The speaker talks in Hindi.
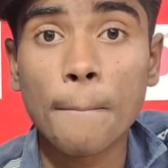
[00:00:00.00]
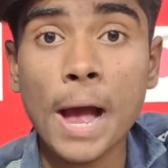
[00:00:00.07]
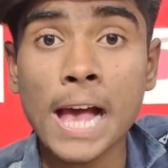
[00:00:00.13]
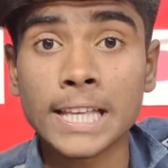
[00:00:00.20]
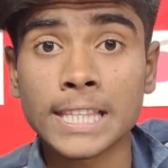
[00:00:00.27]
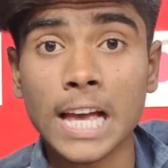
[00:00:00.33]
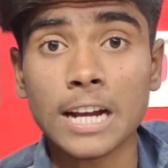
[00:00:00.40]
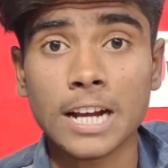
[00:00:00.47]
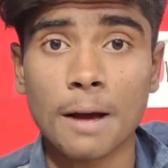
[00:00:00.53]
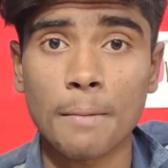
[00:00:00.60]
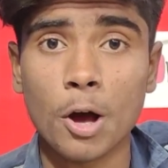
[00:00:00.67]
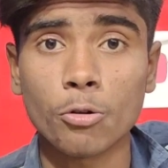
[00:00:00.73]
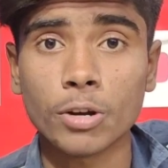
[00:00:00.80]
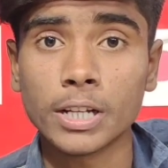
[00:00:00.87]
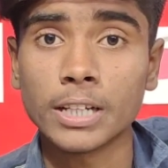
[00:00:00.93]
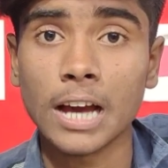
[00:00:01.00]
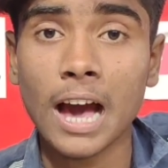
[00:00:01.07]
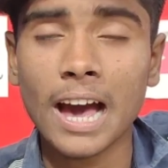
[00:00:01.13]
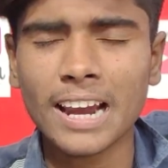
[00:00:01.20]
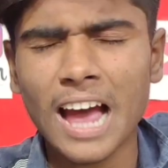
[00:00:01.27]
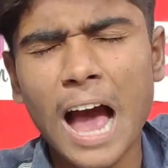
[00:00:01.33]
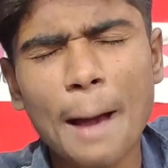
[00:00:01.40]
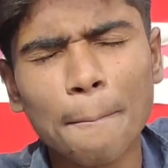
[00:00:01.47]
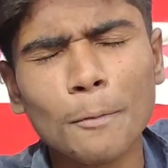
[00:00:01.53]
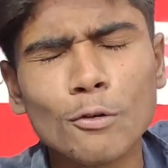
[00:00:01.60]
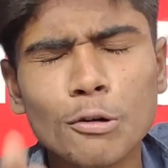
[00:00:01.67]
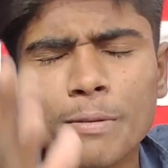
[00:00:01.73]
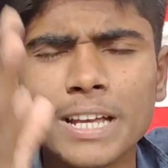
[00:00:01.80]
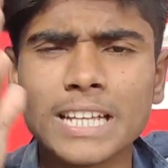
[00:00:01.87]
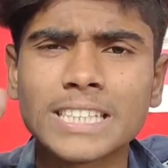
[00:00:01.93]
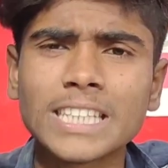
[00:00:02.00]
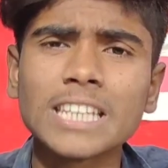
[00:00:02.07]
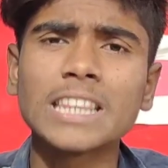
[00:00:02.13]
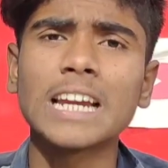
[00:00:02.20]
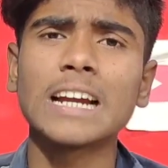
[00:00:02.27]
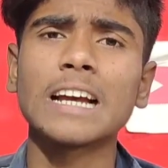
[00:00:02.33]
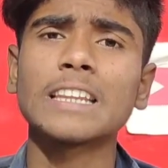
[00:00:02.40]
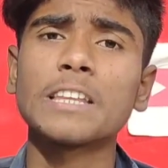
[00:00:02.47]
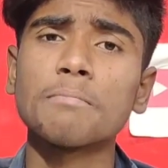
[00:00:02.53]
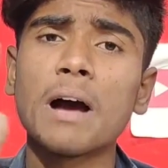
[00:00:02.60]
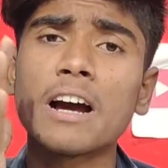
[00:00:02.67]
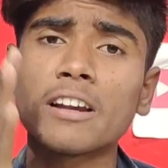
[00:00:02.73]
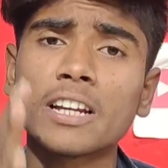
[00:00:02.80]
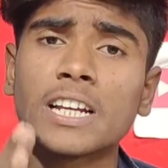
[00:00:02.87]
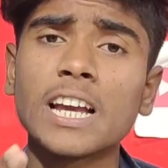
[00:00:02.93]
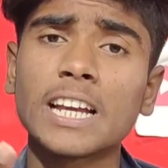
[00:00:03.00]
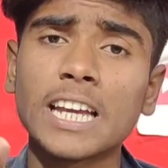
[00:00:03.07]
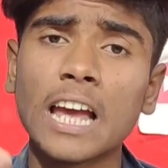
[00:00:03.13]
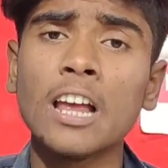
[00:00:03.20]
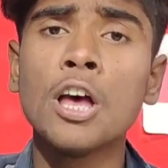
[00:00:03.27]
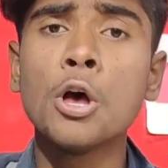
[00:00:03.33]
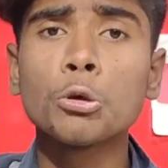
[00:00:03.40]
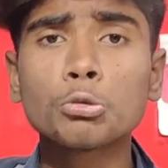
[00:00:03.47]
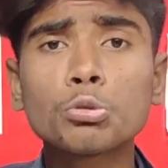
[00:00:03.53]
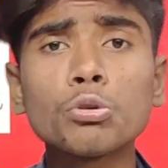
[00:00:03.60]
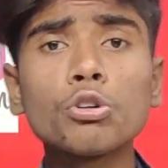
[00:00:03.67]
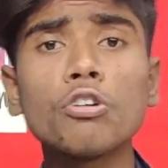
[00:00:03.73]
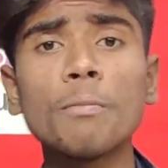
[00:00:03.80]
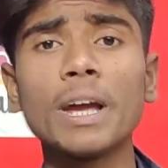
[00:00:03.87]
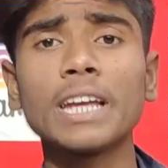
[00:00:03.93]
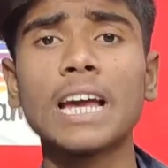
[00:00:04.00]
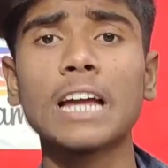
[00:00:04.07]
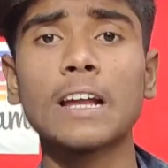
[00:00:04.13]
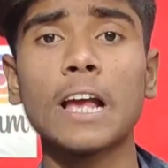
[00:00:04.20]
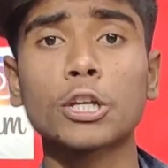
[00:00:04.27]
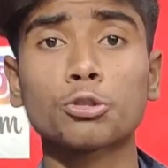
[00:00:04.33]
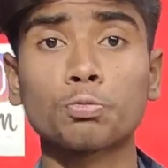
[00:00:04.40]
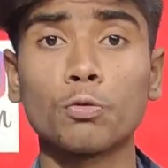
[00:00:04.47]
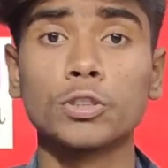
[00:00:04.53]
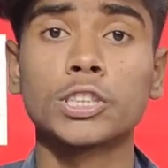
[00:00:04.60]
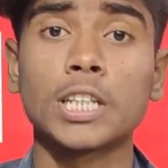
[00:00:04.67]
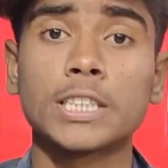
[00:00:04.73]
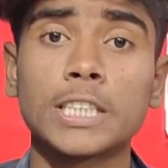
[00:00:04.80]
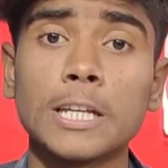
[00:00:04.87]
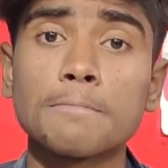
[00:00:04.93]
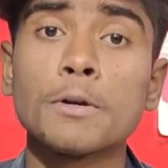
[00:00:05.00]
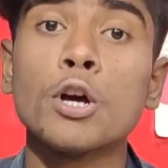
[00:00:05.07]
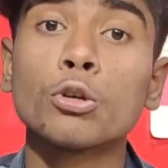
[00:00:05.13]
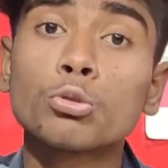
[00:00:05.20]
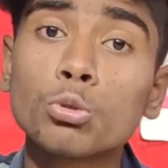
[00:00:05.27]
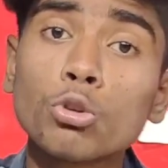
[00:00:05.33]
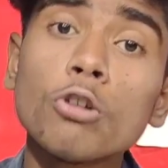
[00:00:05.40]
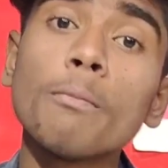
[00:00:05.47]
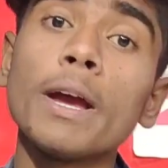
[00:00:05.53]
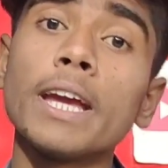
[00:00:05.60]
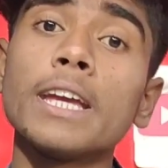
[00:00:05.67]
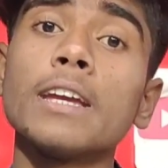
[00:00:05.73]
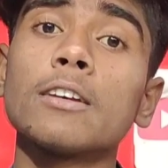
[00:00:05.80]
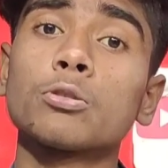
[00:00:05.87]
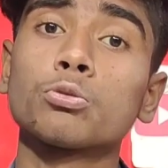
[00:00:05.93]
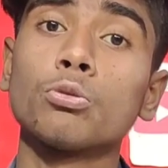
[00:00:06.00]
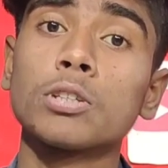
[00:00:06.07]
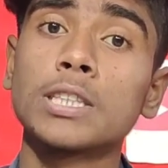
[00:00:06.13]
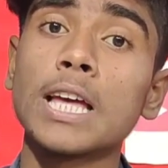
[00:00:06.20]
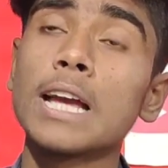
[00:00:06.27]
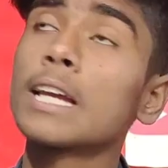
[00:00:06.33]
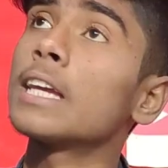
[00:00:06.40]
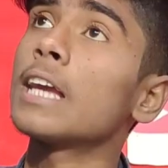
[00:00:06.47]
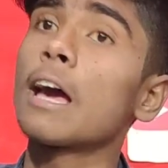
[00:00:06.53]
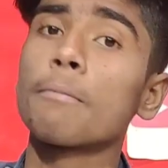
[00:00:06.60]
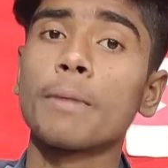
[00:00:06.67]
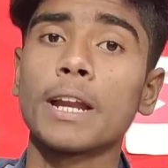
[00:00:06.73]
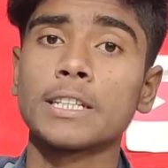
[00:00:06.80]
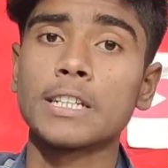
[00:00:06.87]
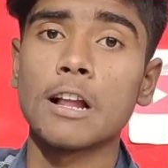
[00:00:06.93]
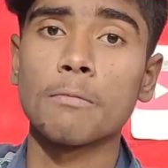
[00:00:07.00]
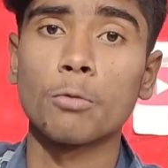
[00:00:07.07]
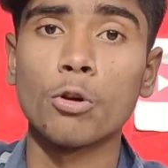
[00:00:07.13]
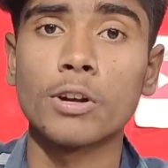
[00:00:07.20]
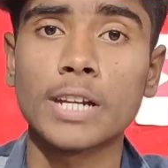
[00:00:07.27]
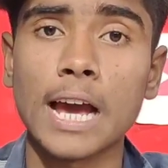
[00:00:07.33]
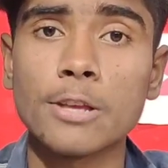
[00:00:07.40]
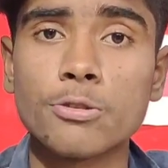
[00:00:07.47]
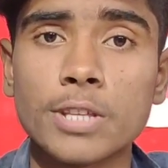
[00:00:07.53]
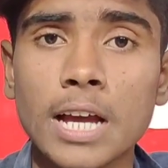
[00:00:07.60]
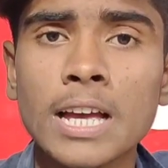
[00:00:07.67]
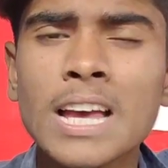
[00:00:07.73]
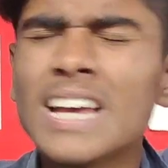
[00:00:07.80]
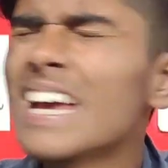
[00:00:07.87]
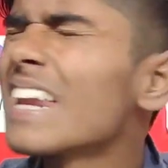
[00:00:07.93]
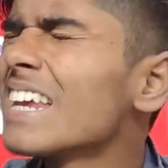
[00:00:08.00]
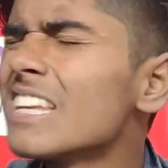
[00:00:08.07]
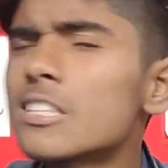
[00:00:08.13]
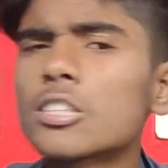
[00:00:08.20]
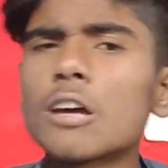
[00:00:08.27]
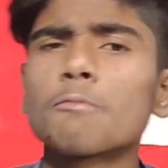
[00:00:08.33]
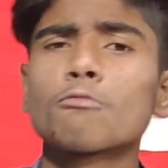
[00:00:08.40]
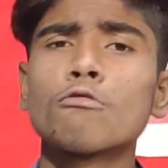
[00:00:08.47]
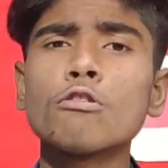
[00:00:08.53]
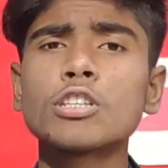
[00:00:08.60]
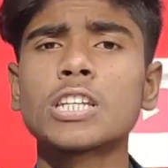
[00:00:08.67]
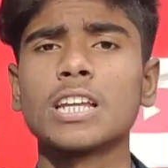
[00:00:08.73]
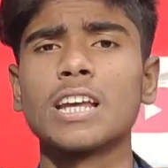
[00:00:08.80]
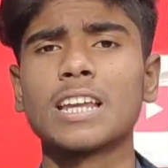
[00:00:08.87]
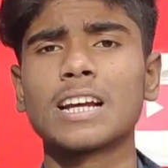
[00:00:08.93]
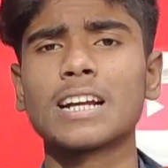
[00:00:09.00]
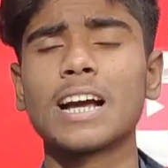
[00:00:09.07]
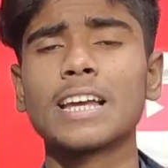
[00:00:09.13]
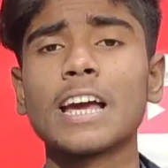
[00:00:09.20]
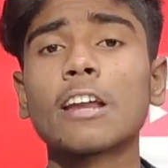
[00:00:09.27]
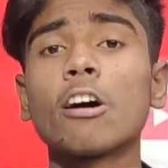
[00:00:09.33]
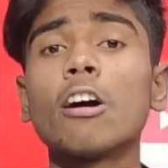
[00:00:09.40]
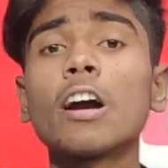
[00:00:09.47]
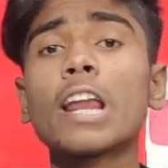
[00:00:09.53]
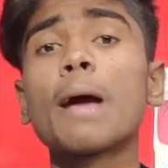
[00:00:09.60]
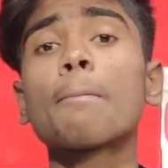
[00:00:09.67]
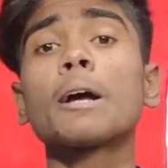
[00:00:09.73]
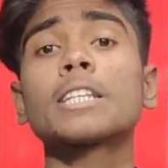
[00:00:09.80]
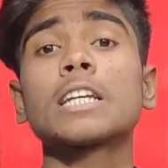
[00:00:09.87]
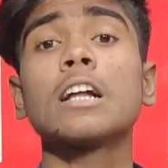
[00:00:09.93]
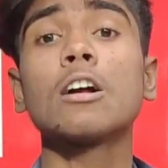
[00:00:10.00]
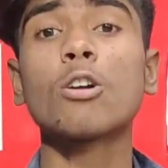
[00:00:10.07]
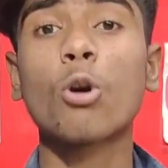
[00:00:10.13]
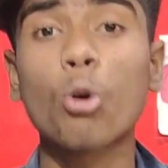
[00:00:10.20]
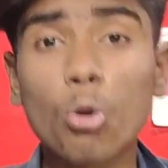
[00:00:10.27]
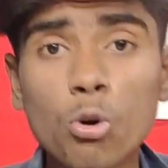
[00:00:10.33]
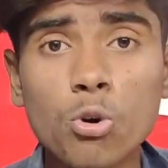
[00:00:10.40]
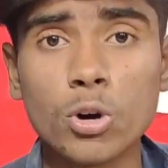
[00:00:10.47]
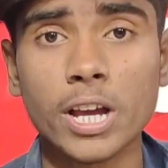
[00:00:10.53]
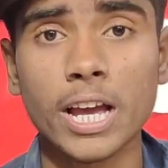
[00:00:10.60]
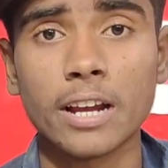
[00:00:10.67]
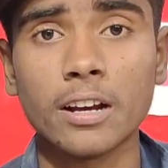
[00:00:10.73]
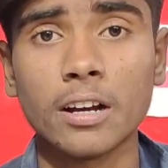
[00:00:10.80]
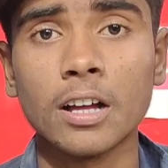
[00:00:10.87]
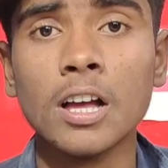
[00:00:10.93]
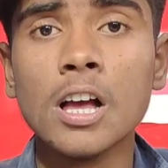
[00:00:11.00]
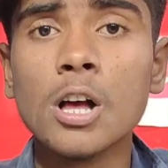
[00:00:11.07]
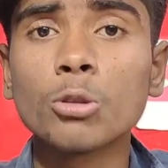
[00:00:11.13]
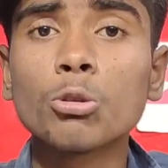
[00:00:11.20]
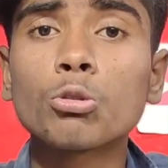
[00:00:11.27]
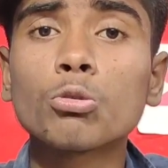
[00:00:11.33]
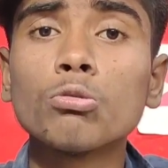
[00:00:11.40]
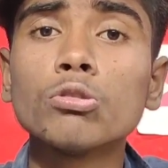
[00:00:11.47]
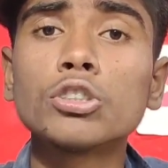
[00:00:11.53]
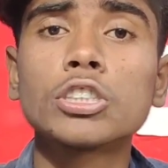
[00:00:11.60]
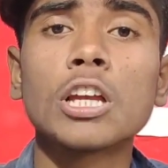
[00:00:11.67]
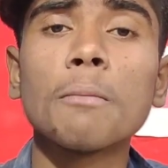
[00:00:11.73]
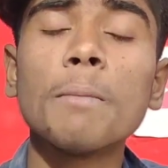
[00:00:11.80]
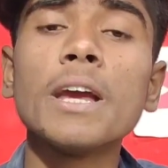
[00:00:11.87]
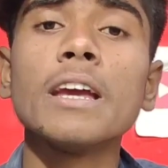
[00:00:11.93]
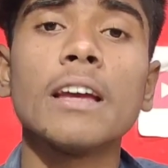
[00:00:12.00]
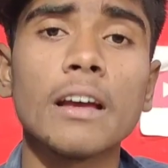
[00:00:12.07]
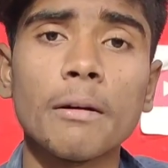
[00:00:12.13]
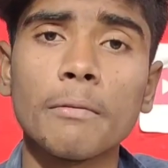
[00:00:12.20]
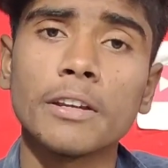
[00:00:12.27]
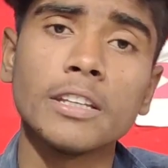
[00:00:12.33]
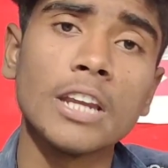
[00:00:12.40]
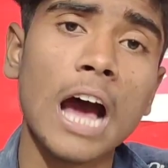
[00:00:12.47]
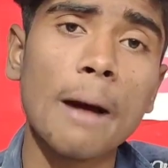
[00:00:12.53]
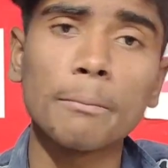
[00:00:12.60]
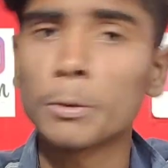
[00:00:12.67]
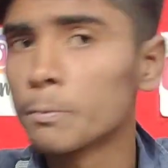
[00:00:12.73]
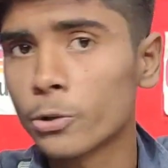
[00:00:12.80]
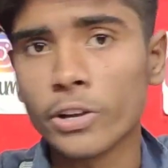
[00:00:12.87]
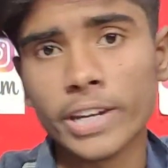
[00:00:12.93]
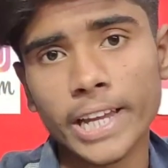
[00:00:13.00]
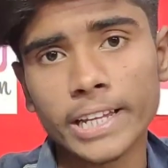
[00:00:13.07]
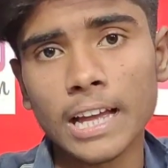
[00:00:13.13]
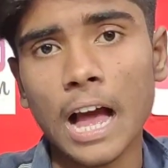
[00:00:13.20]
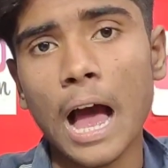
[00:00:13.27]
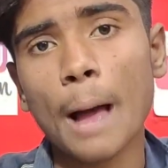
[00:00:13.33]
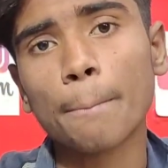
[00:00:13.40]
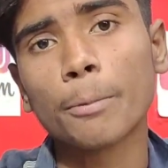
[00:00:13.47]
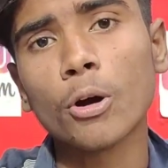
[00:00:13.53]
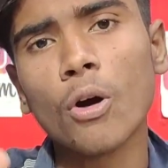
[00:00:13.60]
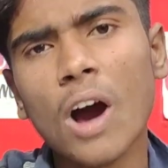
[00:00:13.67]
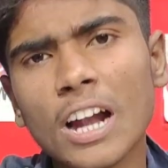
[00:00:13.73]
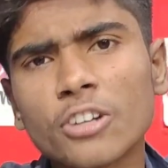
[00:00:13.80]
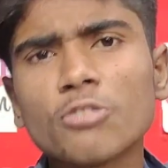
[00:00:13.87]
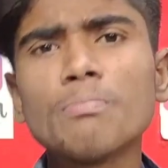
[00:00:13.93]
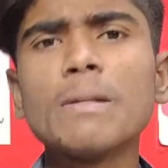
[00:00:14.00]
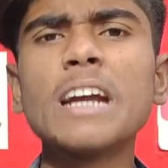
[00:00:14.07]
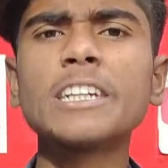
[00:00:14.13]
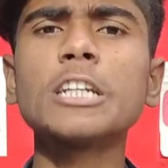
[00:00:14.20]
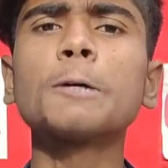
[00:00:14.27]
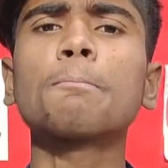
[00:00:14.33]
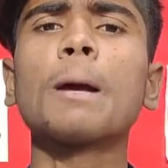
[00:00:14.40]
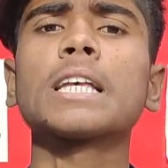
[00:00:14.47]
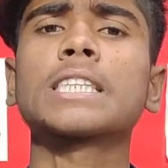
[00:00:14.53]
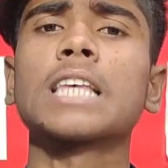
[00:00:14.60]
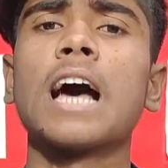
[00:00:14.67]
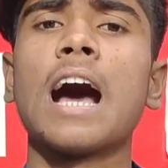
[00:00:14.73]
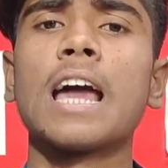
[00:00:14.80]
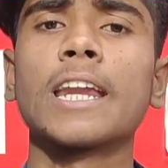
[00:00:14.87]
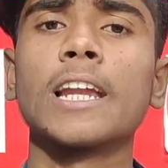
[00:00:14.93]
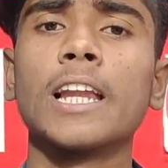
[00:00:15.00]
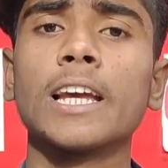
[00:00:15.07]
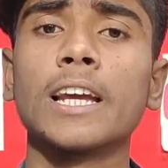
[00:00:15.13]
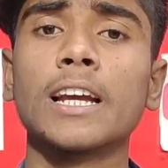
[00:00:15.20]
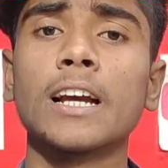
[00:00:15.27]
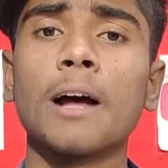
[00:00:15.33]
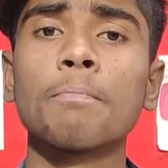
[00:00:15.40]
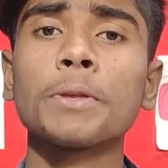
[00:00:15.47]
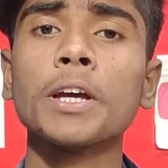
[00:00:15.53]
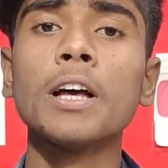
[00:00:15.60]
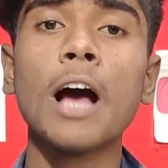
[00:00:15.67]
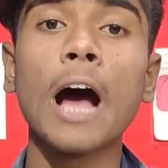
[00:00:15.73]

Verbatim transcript: पैसा कमाऊंगा यार आप लोग भी इसी तरह का दिमाग रखे कि यार शुरू में यार स्पॉन्सरशिप शुरू में ही सोचते हैं कि यार मेरा चैनल मोनोटाइज हो जाए यार इस सब कुछ नहीं रखा यार अगर आपका चैनल ग्रो हो गया ना तो कुछ भी नामुमकिन नहीं है आपको ऑटोमेटिक पैसा आने लगेगा